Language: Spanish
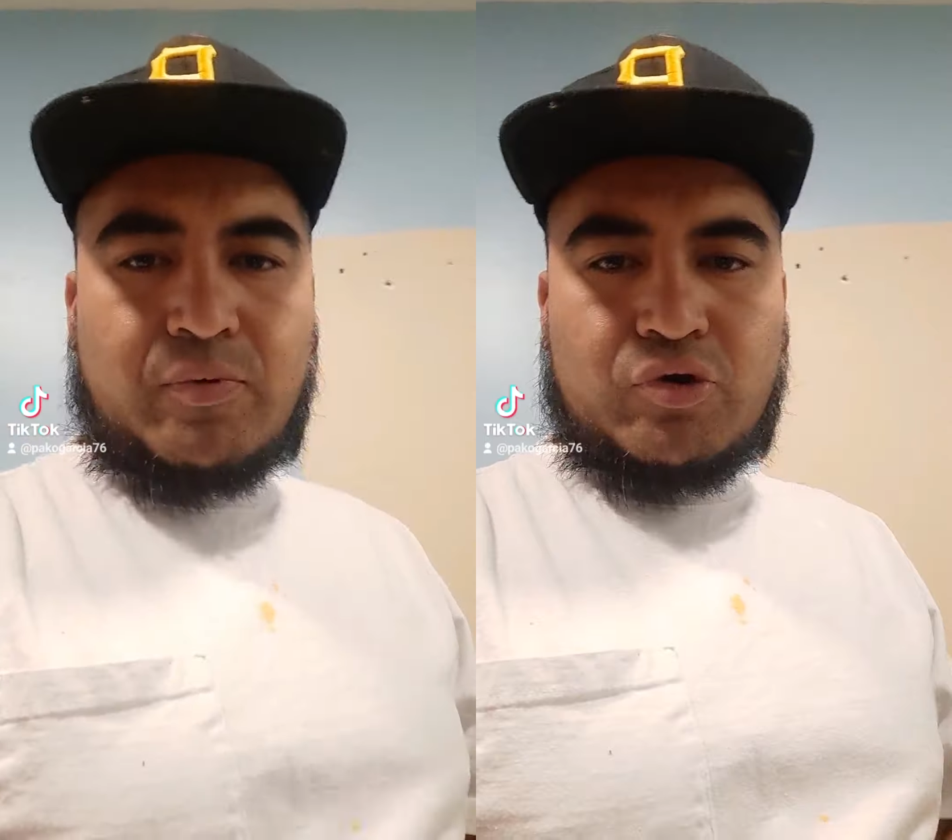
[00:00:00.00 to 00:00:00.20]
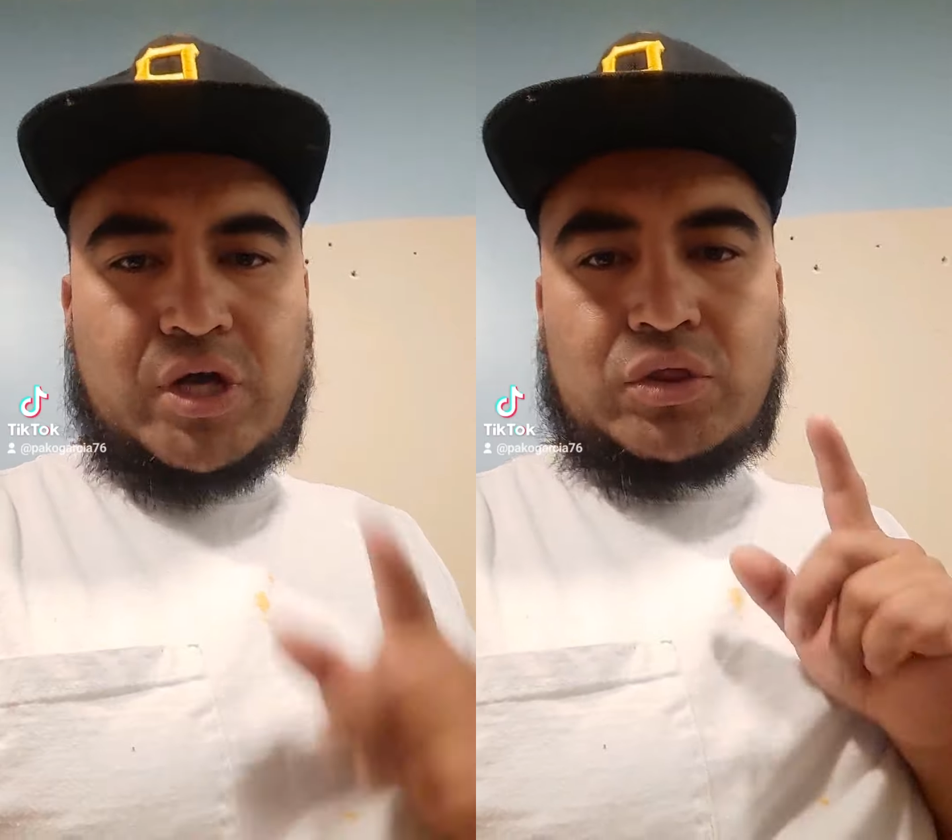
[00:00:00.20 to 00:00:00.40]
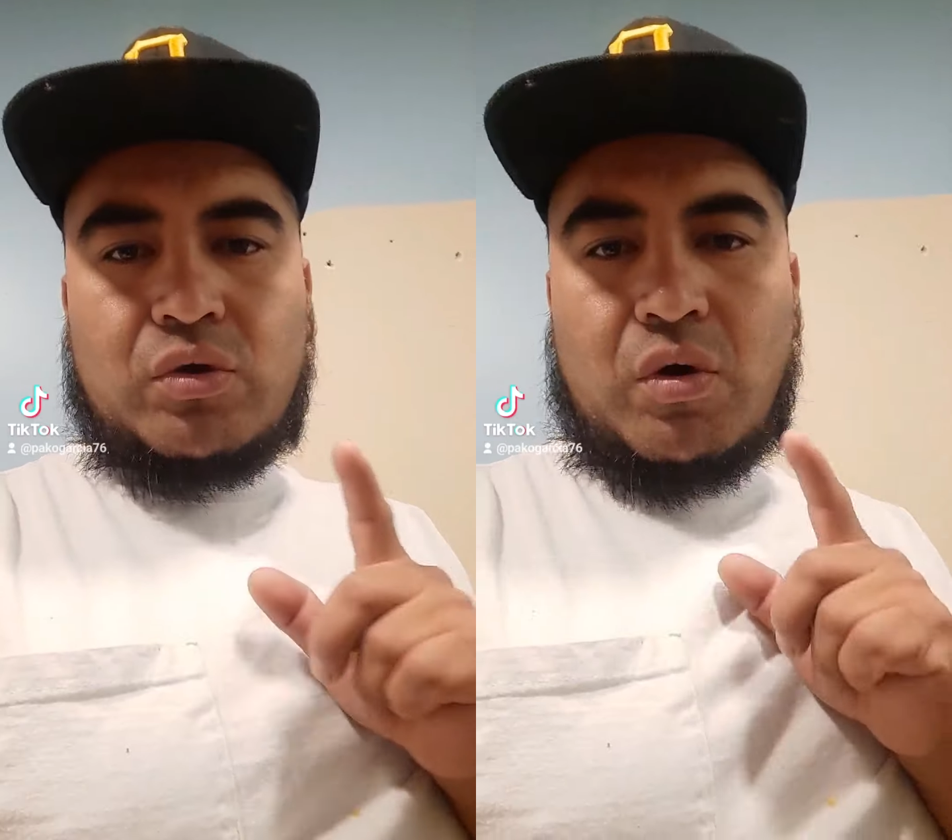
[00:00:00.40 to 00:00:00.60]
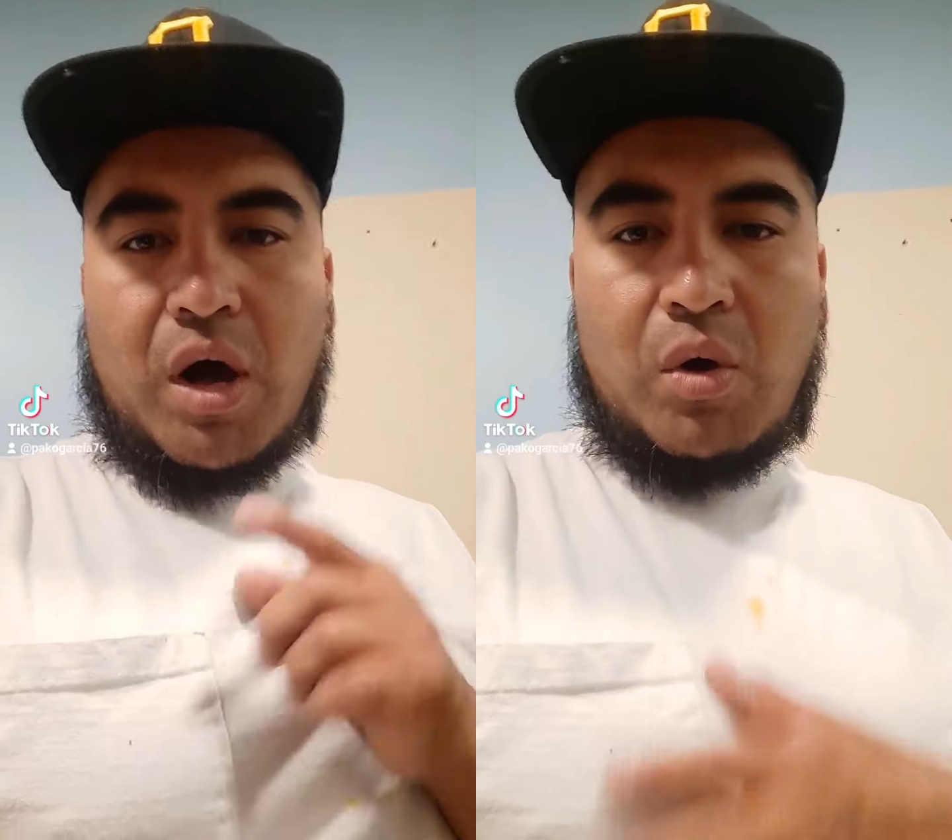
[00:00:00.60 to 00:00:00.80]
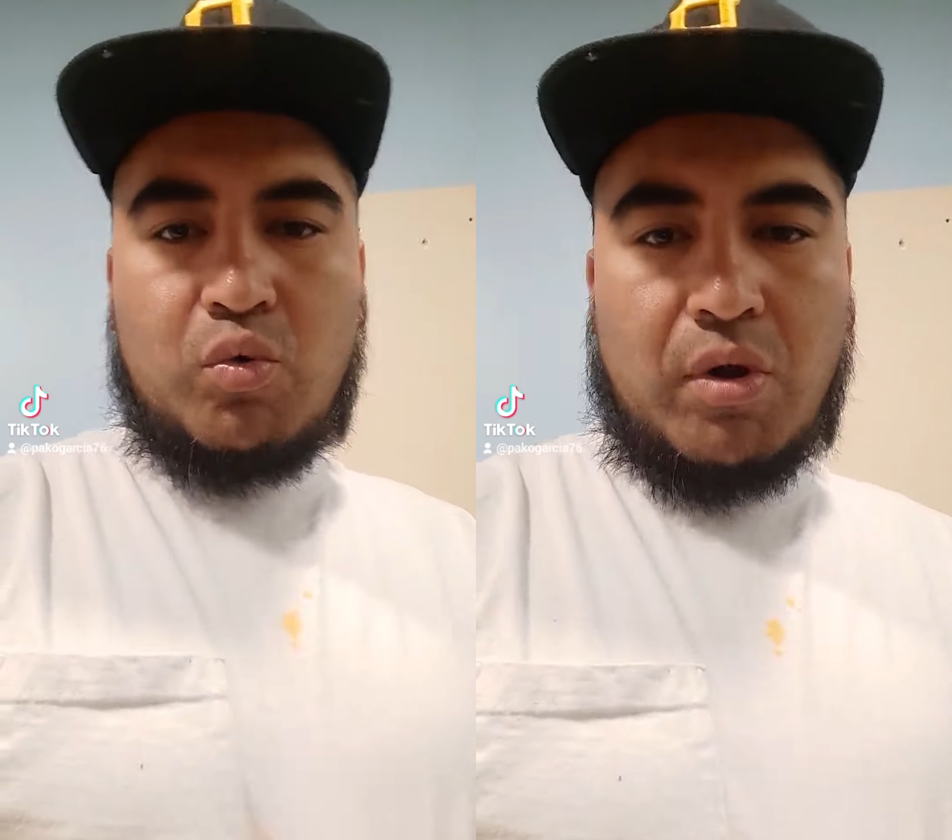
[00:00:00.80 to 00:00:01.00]
proyecto,
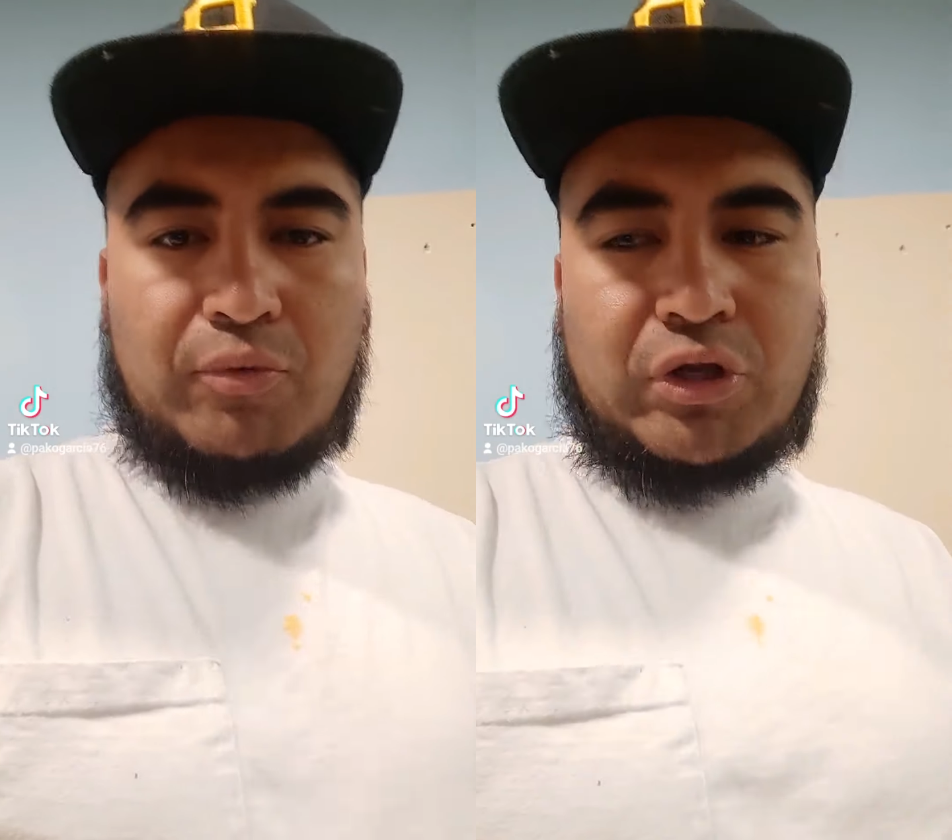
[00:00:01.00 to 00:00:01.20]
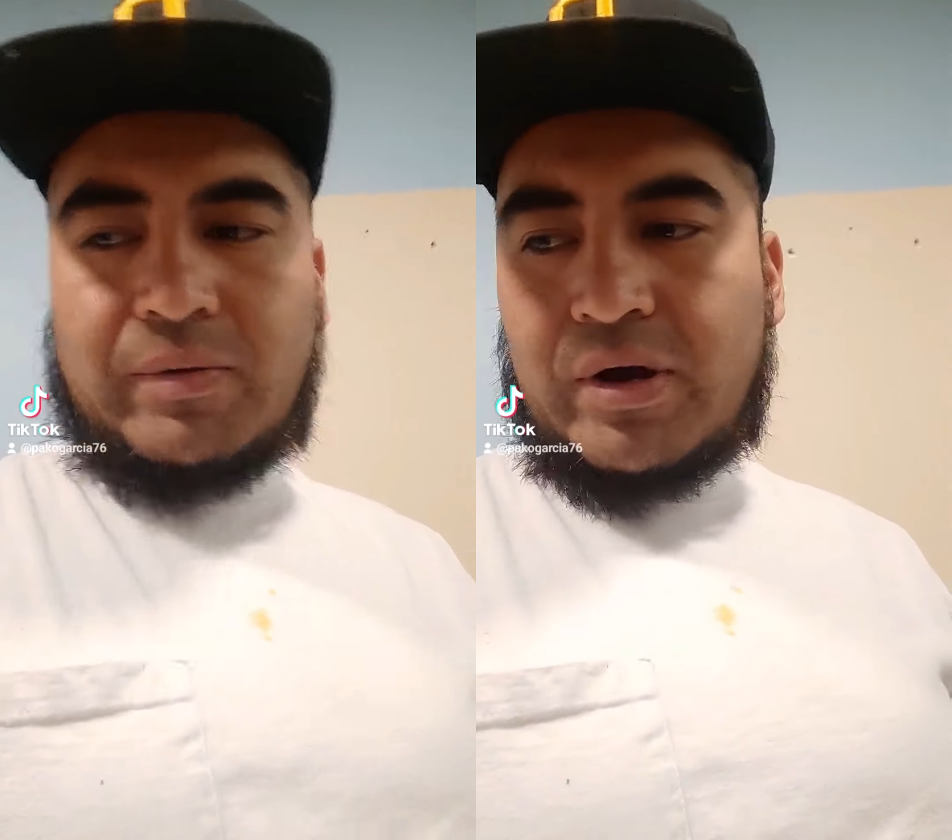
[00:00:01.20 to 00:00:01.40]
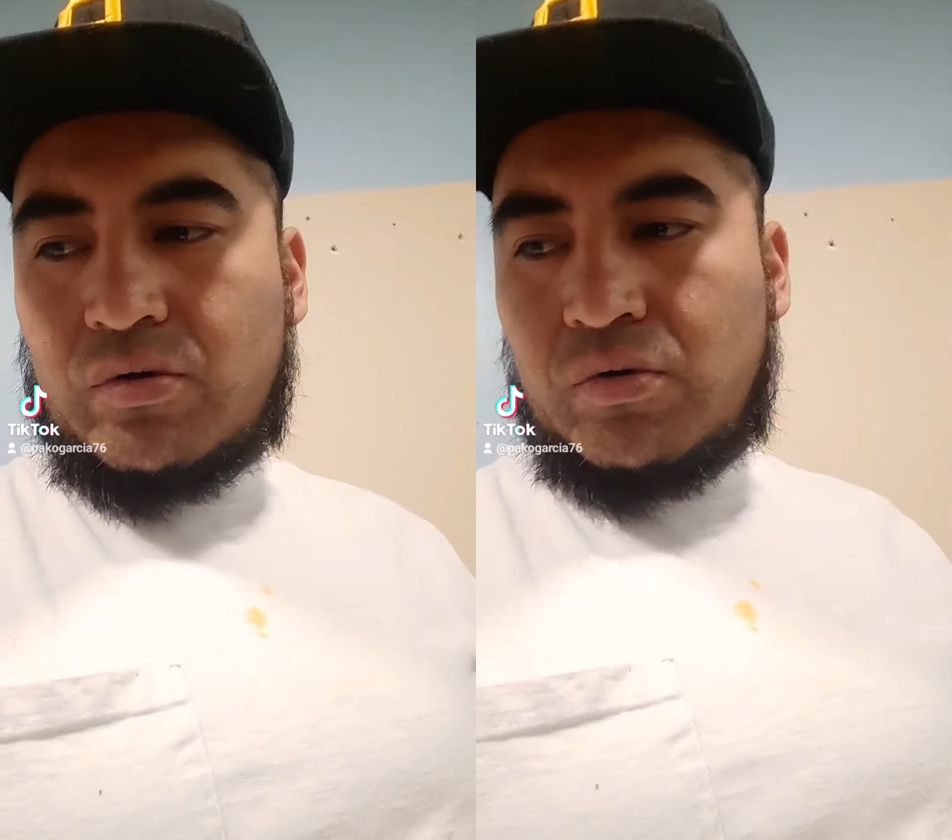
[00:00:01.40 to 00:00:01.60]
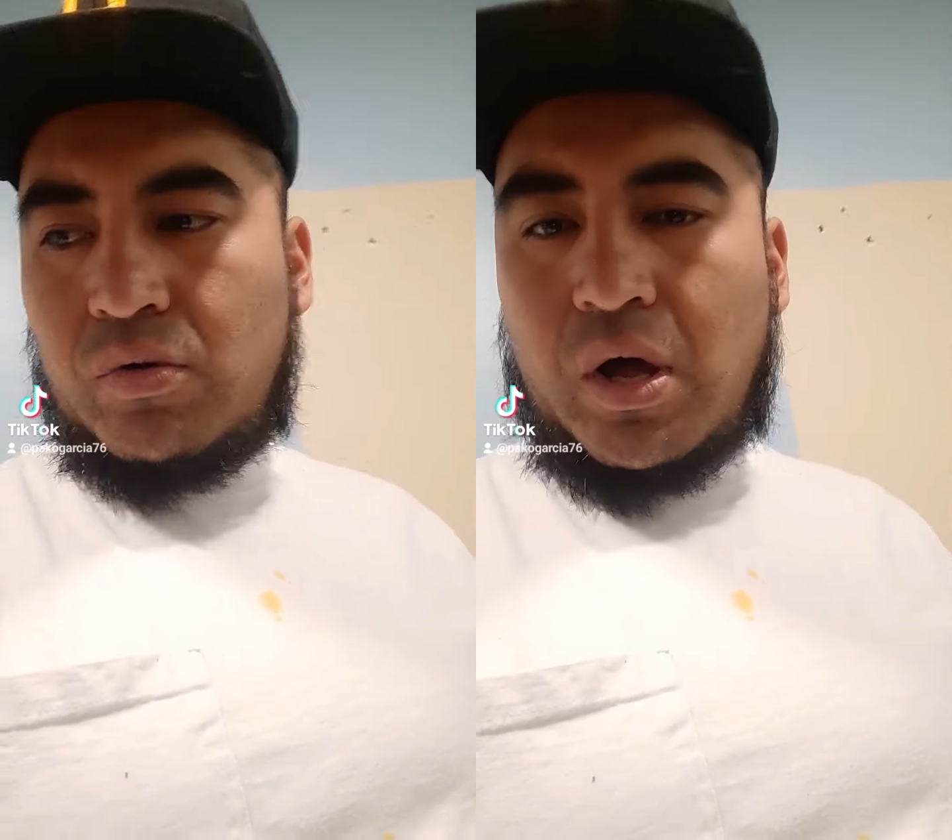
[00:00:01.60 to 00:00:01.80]
a un nuevo trabajo,